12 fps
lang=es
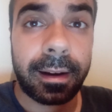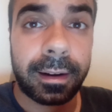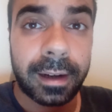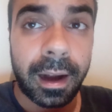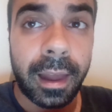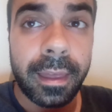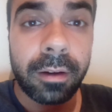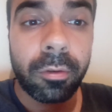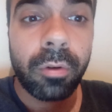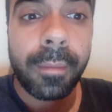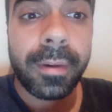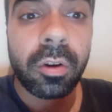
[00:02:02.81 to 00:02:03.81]
el Granada
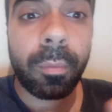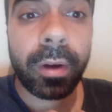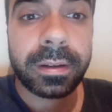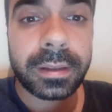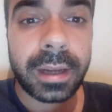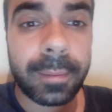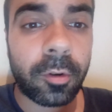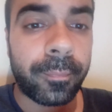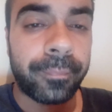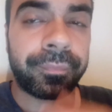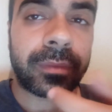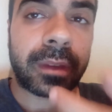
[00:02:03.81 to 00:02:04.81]
jugaba como extremo
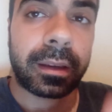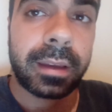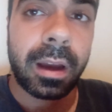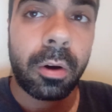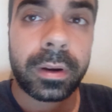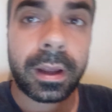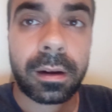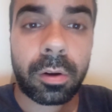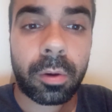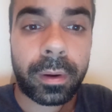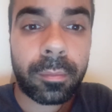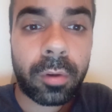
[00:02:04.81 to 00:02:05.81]
y ahora
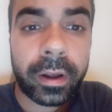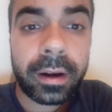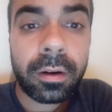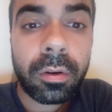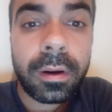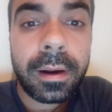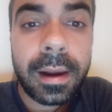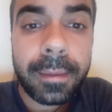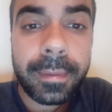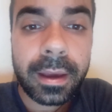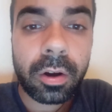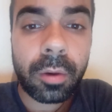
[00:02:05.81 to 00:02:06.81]
Robert Moreno le
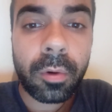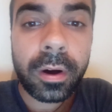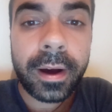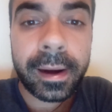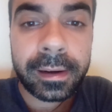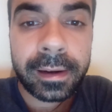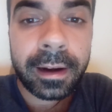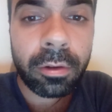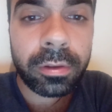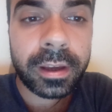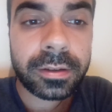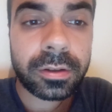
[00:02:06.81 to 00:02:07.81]
ve como carrilero
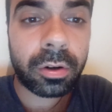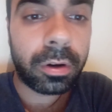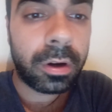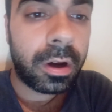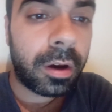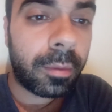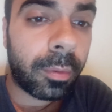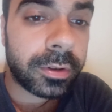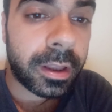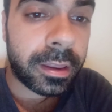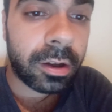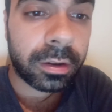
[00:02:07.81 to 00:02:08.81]
diestro,
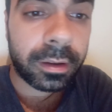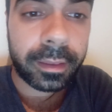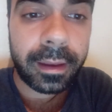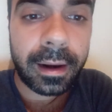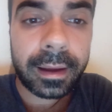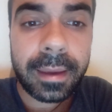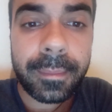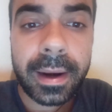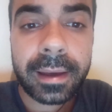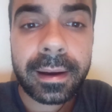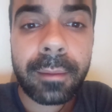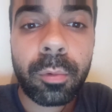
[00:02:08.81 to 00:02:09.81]
posición de la que
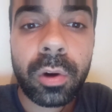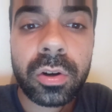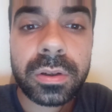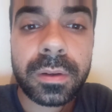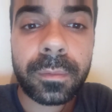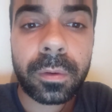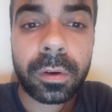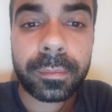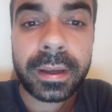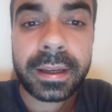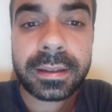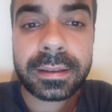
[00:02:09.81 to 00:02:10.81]
maneja buenos
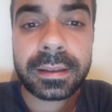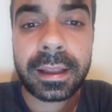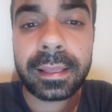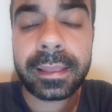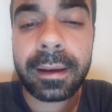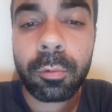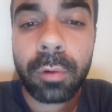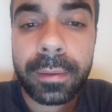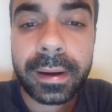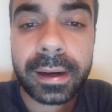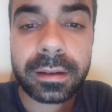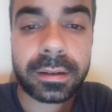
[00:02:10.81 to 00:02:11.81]
informes del de
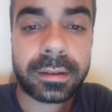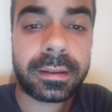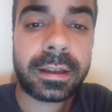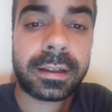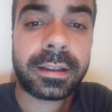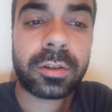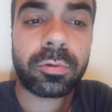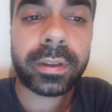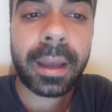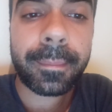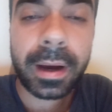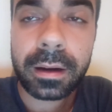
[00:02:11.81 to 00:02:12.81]
Webar desde su
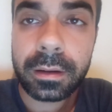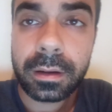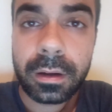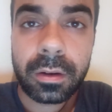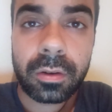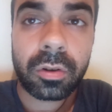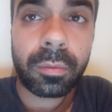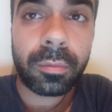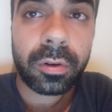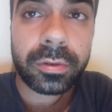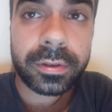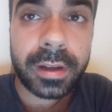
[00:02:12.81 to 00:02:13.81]
etapa
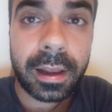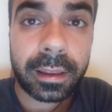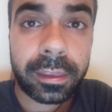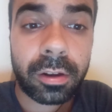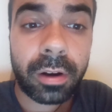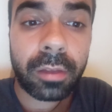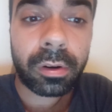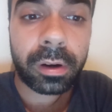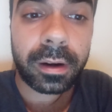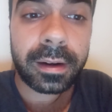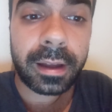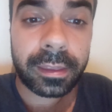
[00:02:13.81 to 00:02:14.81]
como seleccionador
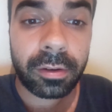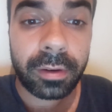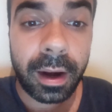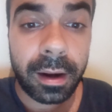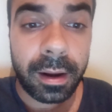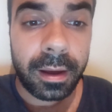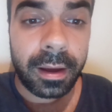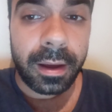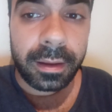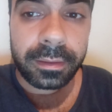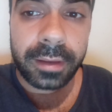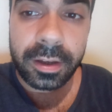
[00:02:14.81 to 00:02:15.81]
nacional.
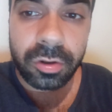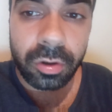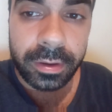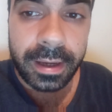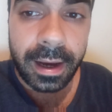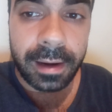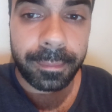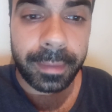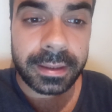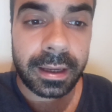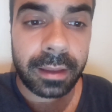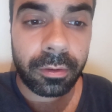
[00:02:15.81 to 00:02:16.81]
De hecho, ya el
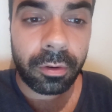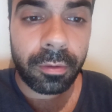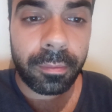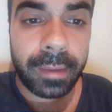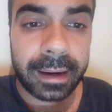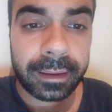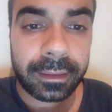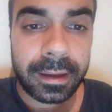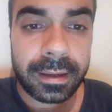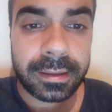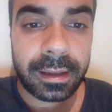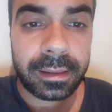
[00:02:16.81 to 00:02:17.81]
pasado
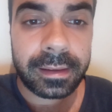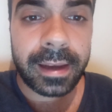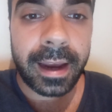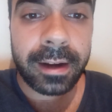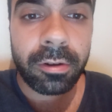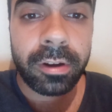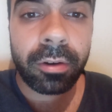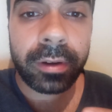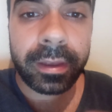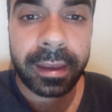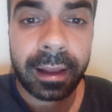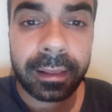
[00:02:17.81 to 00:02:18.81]
martes el diario
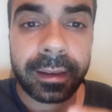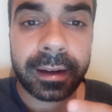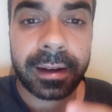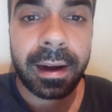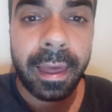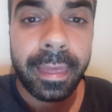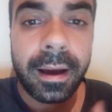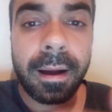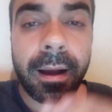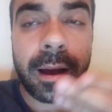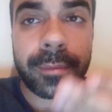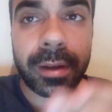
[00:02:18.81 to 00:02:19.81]
Ideal de Granada
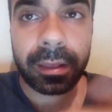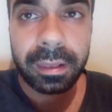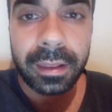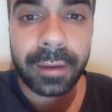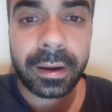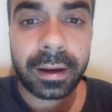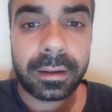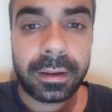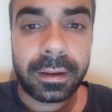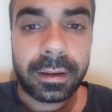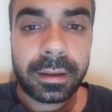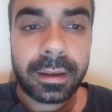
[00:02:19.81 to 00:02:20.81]
avanzaba
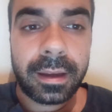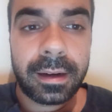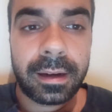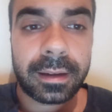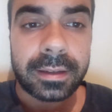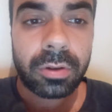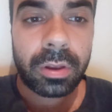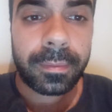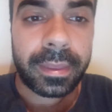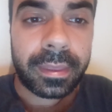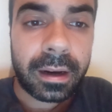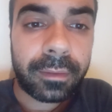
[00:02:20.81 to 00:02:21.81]
que en el caso de
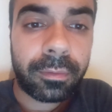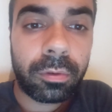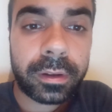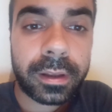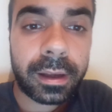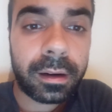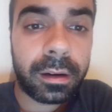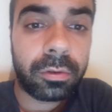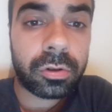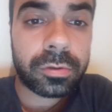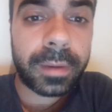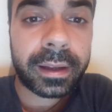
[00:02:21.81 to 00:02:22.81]
vender a Fulquier,
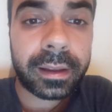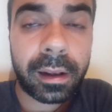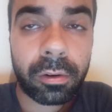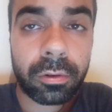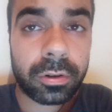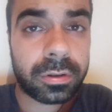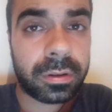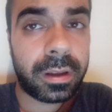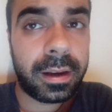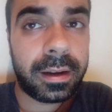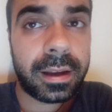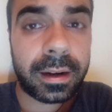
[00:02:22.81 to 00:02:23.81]
dos blanquirrojos
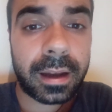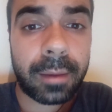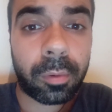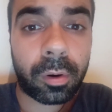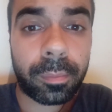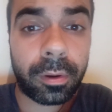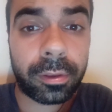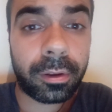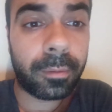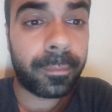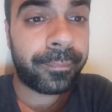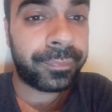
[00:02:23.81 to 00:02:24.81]
irían a por
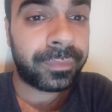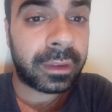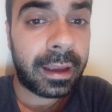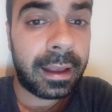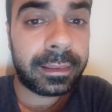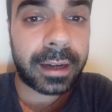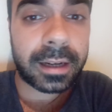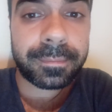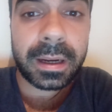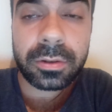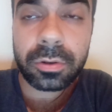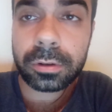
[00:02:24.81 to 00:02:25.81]
Pozo. El
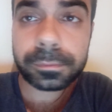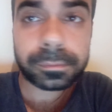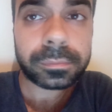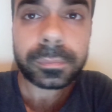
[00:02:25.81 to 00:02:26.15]
traspaso